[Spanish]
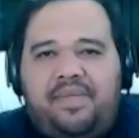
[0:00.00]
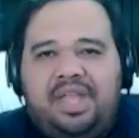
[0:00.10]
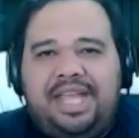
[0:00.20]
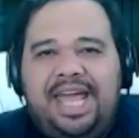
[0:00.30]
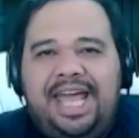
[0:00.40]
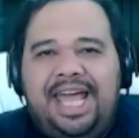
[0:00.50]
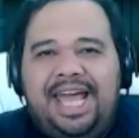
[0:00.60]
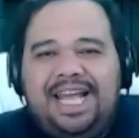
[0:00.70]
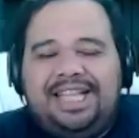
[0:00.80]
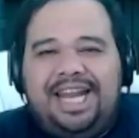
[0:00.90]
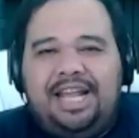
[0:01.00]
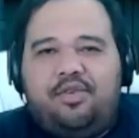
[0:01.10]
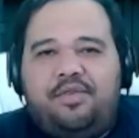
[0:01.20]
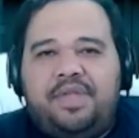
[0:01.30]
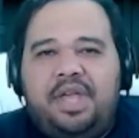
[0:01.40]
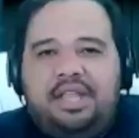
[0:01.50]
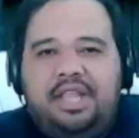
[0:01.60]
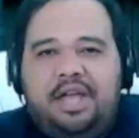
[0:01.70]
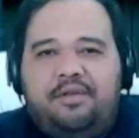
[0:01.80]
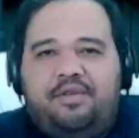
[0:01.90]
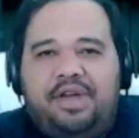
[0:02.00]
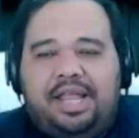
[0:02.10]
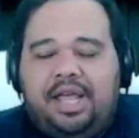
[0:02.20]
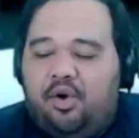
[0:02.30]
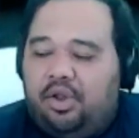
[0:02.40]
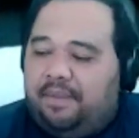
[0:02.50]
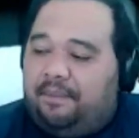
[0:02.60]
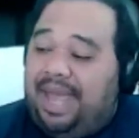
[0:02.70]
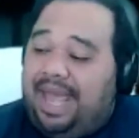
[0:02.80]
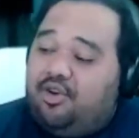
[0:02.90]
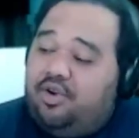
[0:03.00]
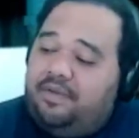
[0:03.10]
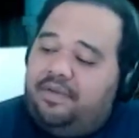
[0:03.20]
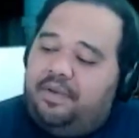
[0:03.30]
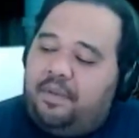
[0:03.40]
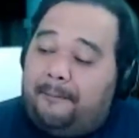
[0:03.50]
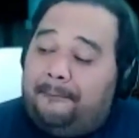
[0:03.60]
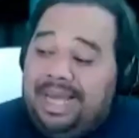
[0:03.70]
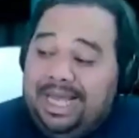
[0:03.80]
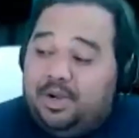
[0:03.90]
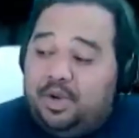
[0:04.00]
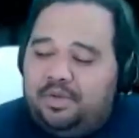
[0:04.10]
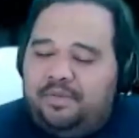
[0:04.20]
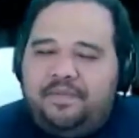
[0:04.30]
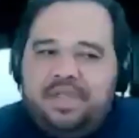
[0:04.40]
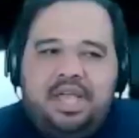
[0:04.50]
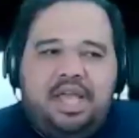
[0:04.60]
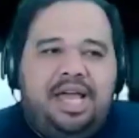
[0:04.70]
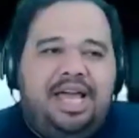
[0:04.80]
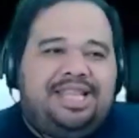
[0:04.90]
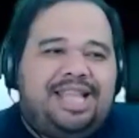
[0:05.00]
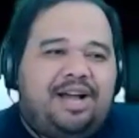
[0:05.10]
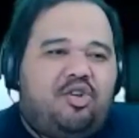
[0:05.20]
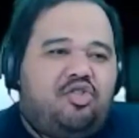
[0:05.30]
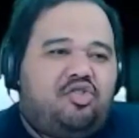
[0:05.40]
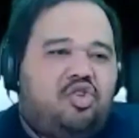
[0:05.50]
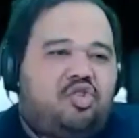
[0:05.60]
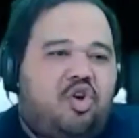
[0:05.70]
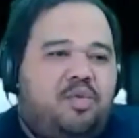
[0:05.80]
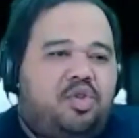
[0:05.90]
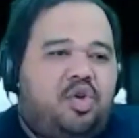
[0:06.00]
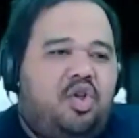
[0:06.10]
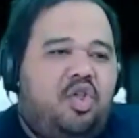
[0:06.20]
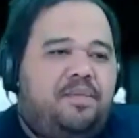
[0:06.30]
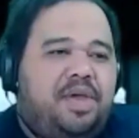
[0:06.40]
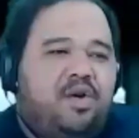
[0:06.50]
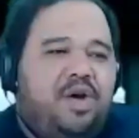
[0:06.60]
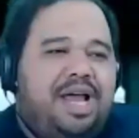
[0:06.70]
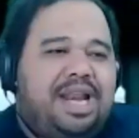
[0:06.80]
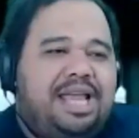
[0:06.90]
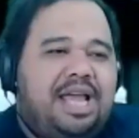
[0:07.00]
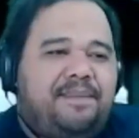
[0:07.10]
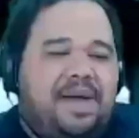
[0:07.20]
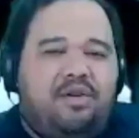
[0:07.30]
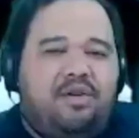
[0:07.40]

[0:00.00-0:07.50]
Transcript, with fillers: del el estreno de Fuera de Orden. Pero, pero, Está con nosotros, como todos los domingos, en la ñapa de